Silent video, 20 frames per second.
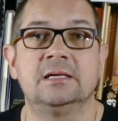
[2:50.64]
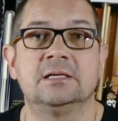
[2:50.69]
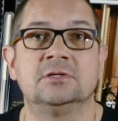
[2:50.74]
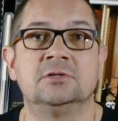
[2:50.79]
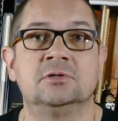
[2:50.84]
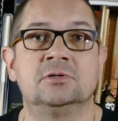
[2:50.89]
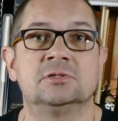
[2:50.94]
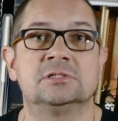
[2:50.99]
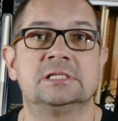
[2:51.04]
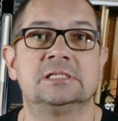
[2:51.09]

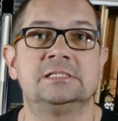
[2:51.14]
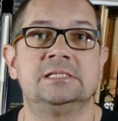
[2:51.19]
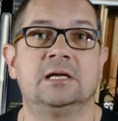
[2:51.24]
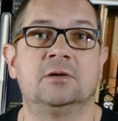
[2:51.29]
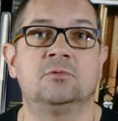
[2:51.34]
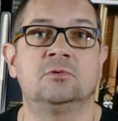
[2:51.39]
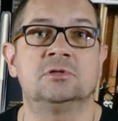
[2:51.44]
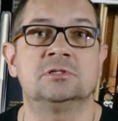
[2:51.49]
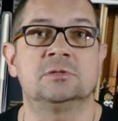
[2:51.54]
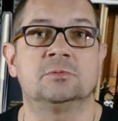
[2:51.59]
Yo no sé si
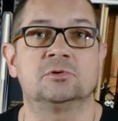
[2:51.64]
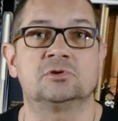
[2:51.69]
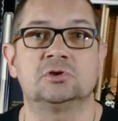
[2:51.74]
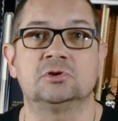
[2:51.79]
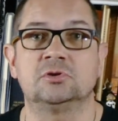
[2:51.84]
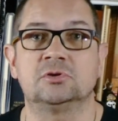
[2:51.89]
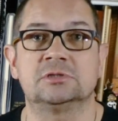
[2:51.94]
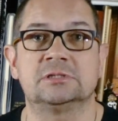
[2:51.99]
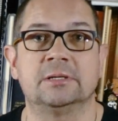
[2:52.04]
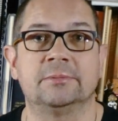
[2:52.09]
algunos de
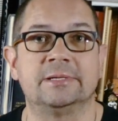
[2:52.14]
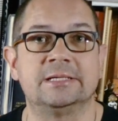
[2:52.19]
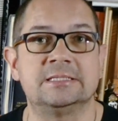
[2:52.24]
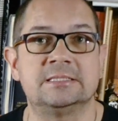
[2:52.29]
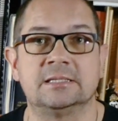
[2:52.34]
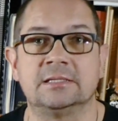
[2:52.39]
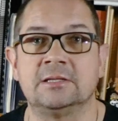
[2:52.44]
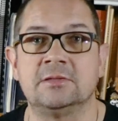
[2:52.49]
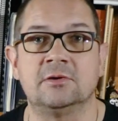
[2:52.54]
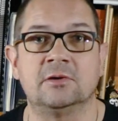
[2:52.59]
vosotros habréis
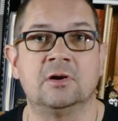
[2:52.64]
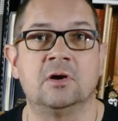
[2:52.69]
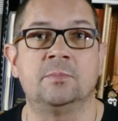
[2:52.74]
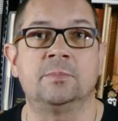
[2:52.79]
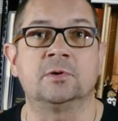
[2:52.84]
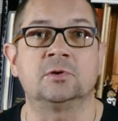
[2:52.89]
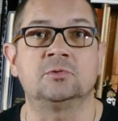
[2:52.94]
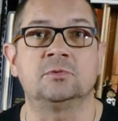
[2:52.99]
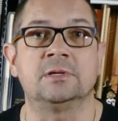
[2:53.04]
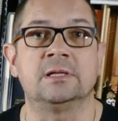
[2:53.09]
tenido la
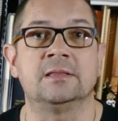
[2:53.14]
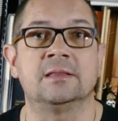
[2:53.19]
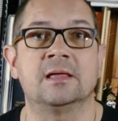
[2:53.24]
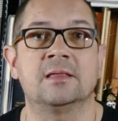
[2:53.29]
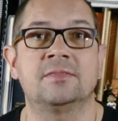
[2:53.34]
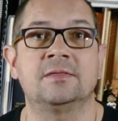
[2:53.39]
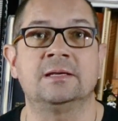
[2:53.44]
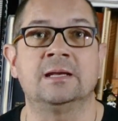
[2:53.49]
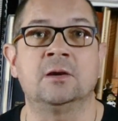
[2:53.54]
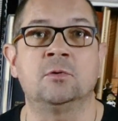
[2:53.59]

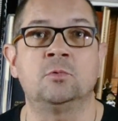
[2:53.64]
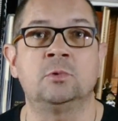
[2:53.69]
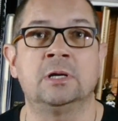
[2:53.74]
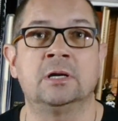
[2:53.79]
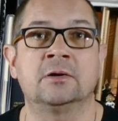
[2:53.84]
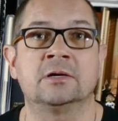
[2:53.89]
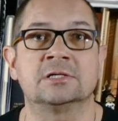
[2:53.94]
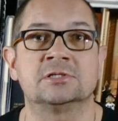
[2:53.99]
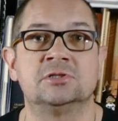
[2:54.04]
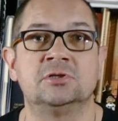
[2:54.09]
oportunidad en
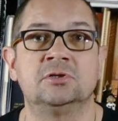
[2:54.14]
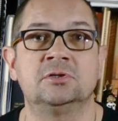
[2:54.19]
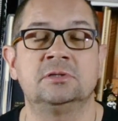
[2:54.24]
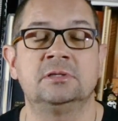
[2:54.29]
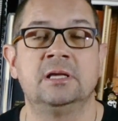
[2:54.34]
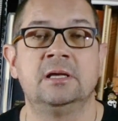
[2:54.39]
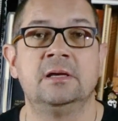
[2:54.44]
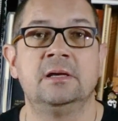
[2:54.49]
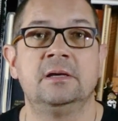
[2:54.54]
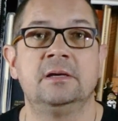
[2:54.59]
alguna ocasión
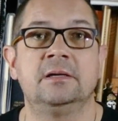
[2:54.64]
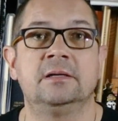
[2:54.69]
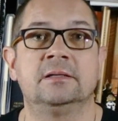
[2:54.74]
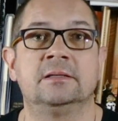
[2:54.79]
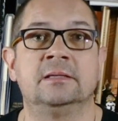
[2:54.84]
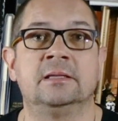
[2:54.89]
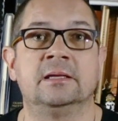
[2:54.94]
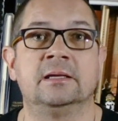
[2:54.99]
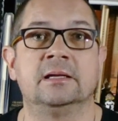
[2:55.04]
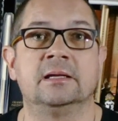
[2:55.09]

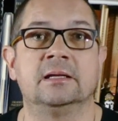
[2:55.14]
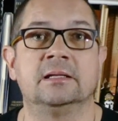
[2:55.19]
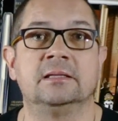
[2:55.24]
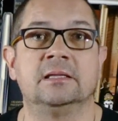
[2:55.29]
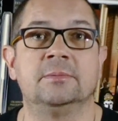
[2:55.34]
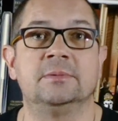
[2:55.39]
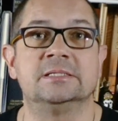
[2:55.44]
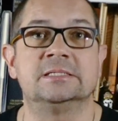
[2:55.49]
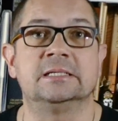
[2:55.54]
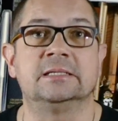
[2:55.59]
de,
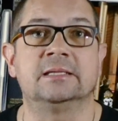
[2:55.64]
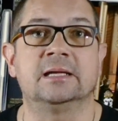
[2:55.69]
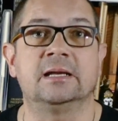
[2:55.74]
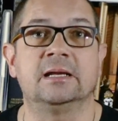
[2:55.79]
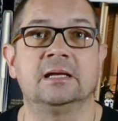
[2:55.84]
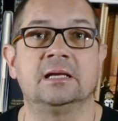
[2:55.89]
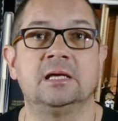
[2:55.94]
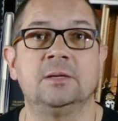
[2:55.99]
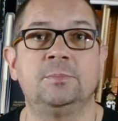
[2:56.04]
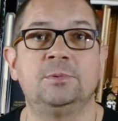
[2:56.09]
de visitar
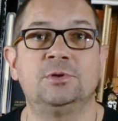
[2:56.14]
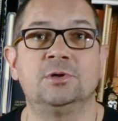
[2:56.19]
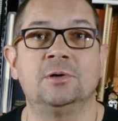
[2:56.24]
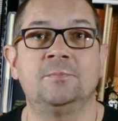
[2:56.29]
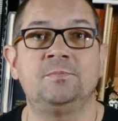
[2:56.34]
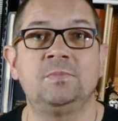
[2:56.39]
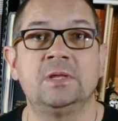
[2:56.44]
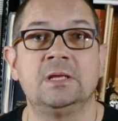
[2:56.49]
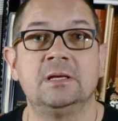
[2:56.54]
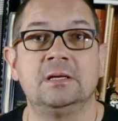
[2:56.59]

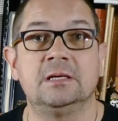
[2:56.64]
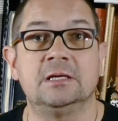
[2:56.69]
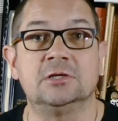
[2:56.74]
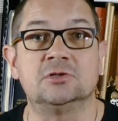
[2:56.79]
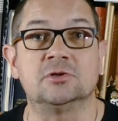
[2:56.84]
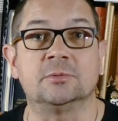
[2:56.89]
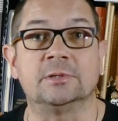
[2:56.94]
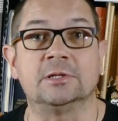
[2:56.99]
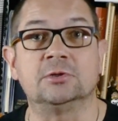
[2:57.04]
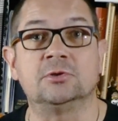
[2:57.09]
Egipto y
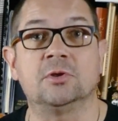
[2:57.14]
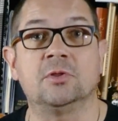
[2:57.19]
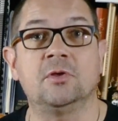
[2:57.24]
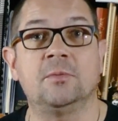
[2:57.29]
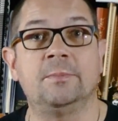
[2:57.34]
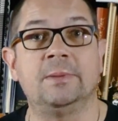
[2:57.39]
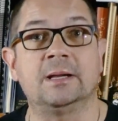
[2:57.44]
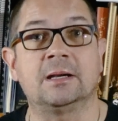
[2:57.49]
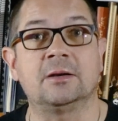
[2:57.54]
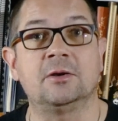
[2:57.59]
sobre
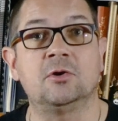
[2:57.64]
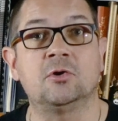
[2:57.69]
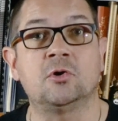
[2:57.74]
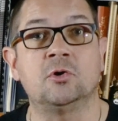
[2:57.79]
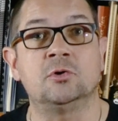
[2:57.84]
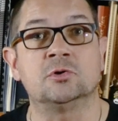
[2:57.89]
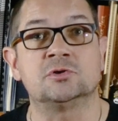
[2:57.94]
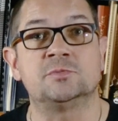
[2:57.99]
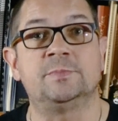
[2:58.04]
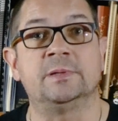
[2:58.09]
todo verlo con los